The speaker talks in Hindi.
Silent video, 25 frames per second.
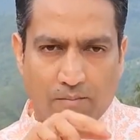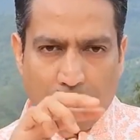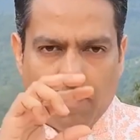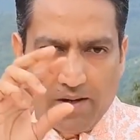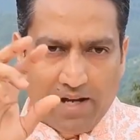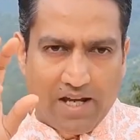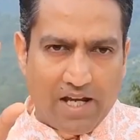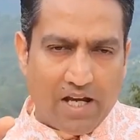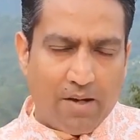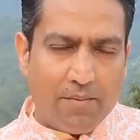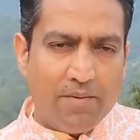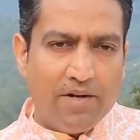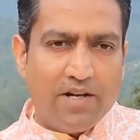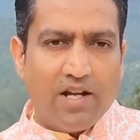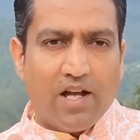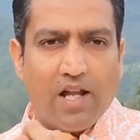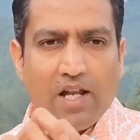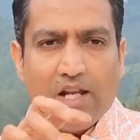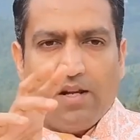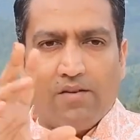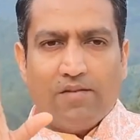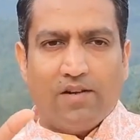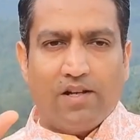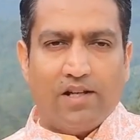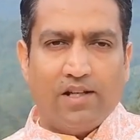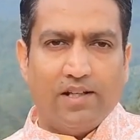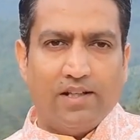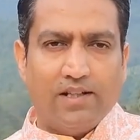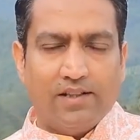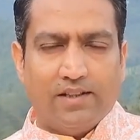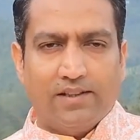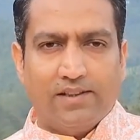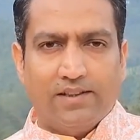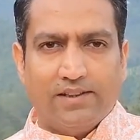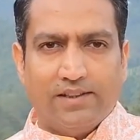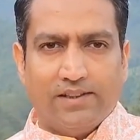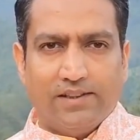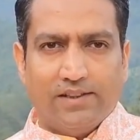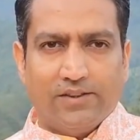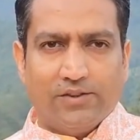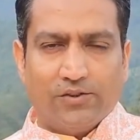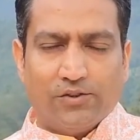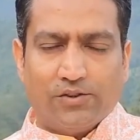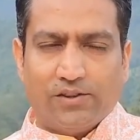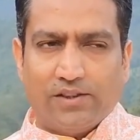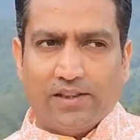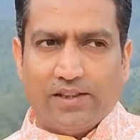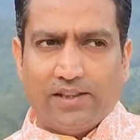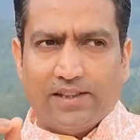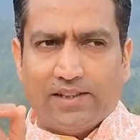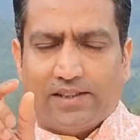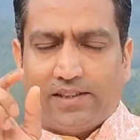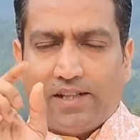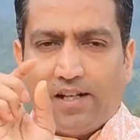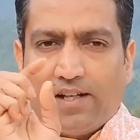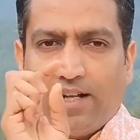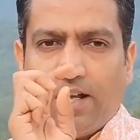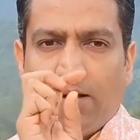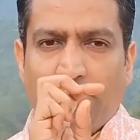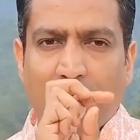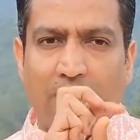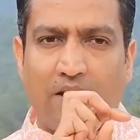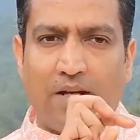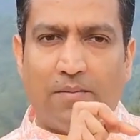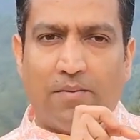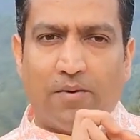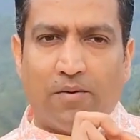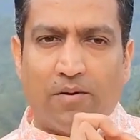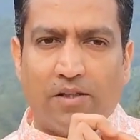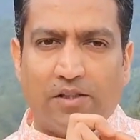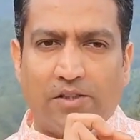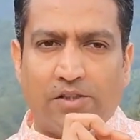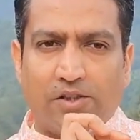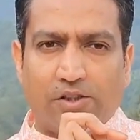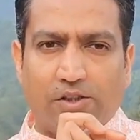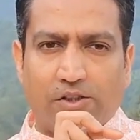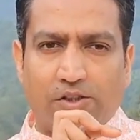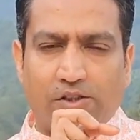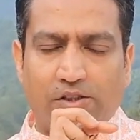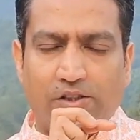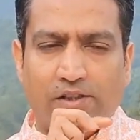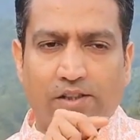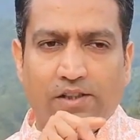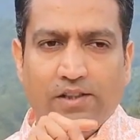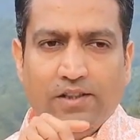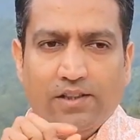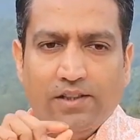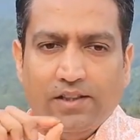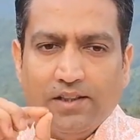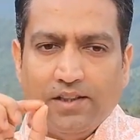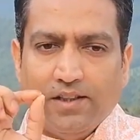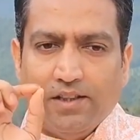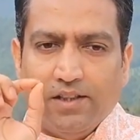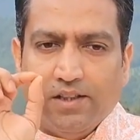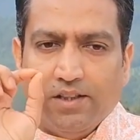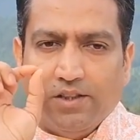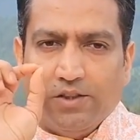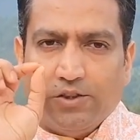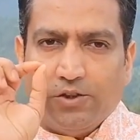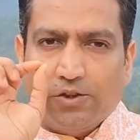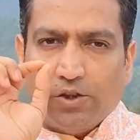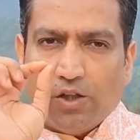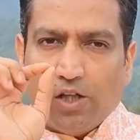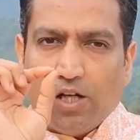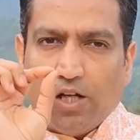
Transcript: माया में डालने वाले हैं उसने किसका नाम लिया भगवान श्री कृष्ण ने जो